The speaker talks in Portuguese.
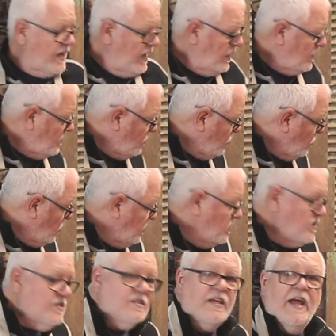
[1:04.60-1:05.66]
que ela tá toda
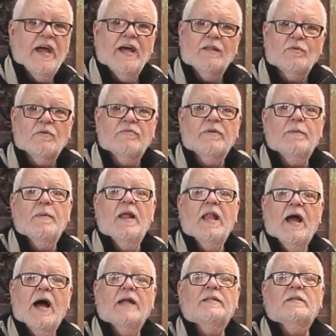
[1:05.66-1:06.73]
em cedro,
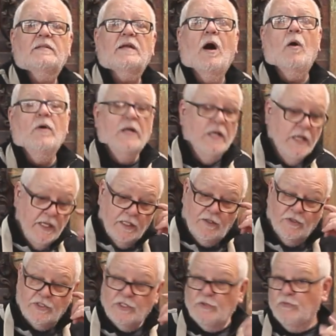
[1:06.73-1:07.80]
avermelhada e tal.
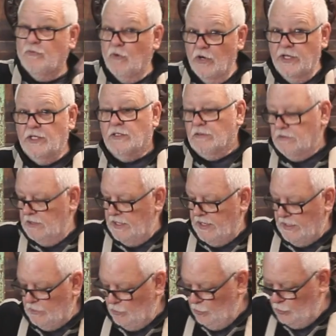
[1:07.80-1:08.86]
Então a gente foi
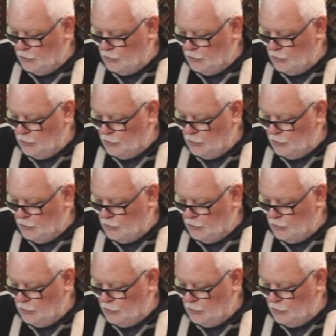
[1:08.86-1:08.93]
é, no